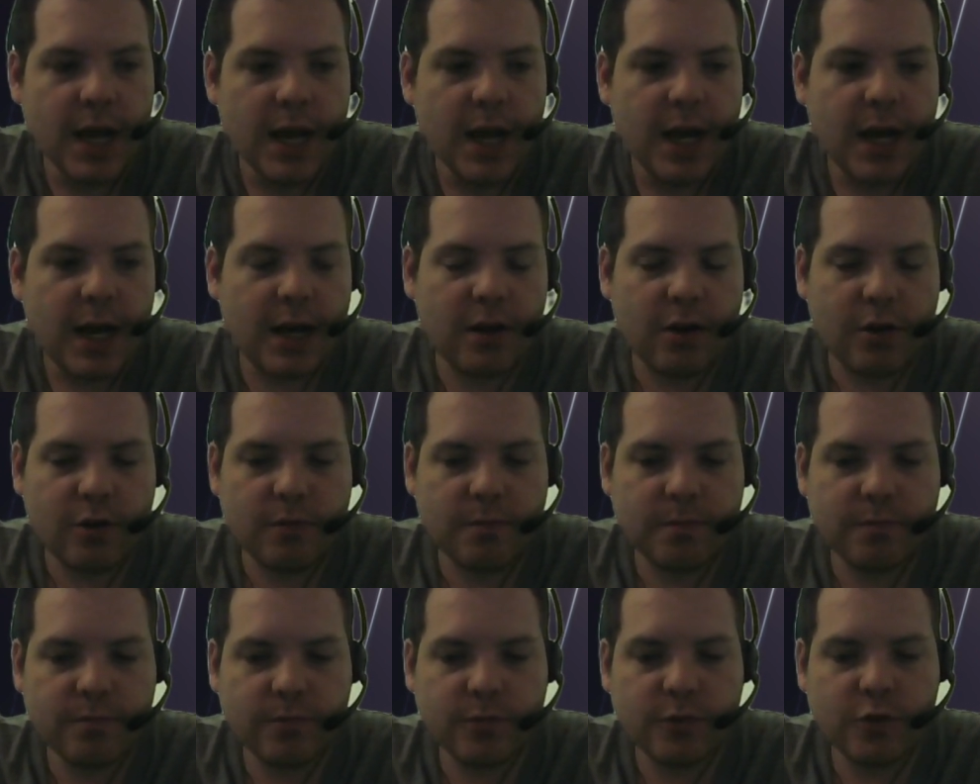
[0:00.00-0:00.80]
Alors,
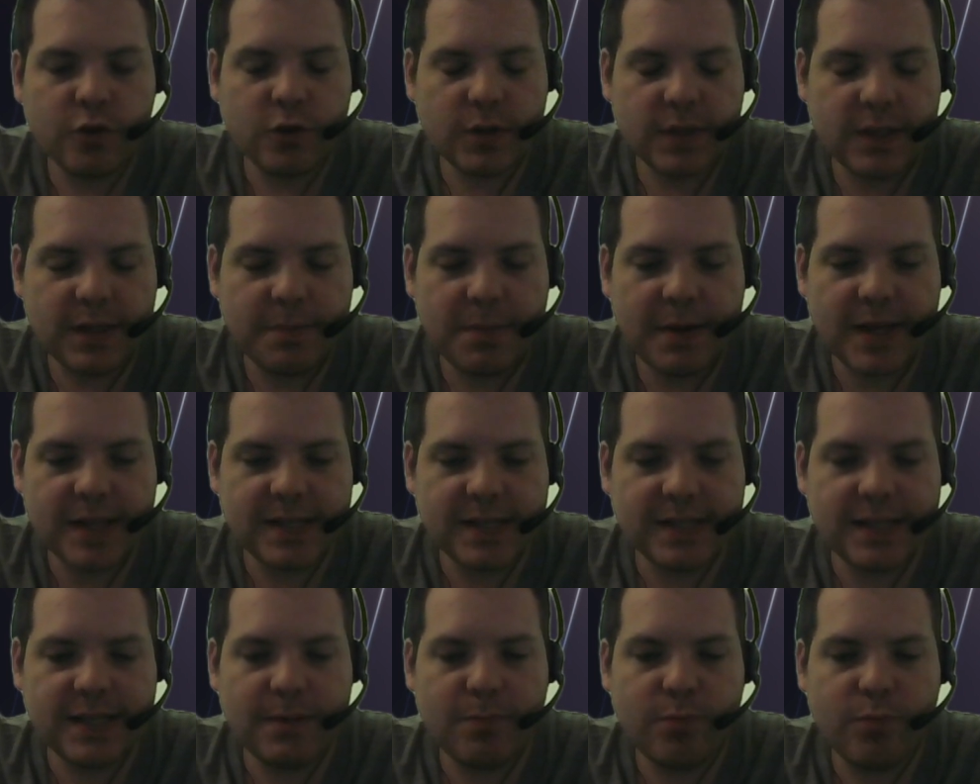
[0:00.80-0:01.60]
je ne sais pas
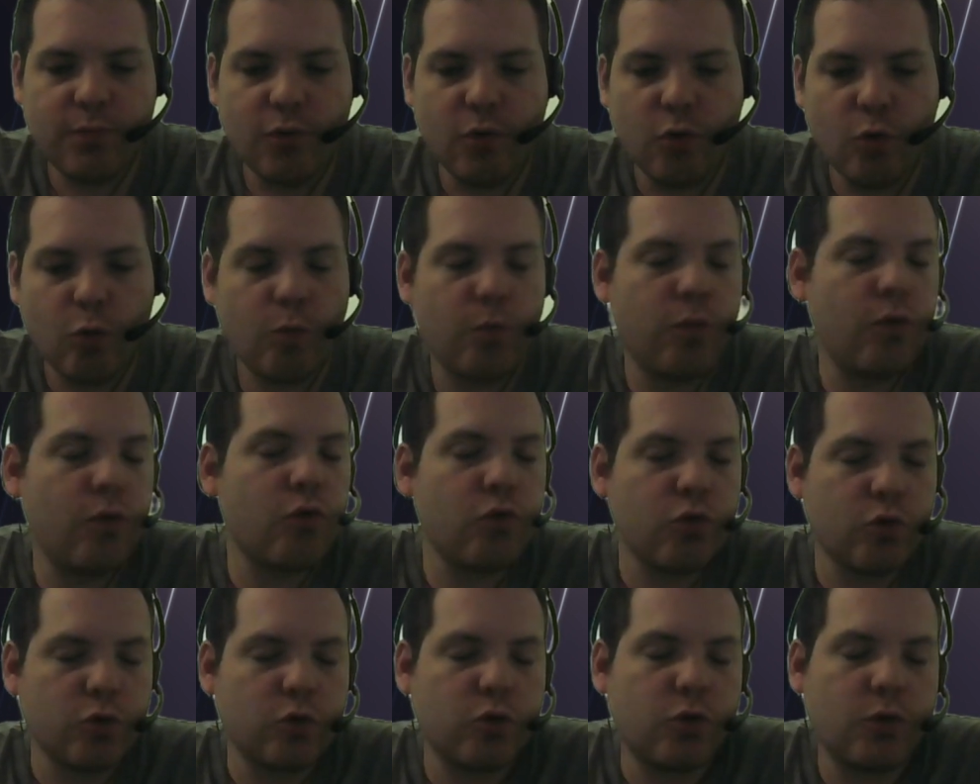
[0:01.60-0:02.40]
si pour
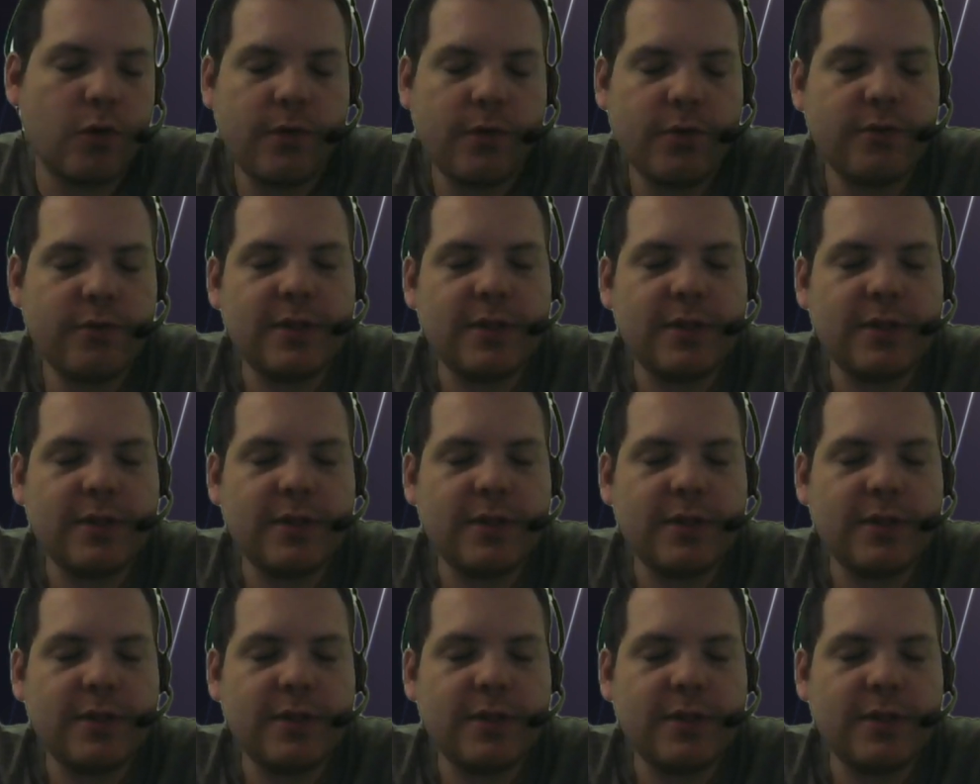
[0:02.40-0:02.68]
beaucoup d'entre vous,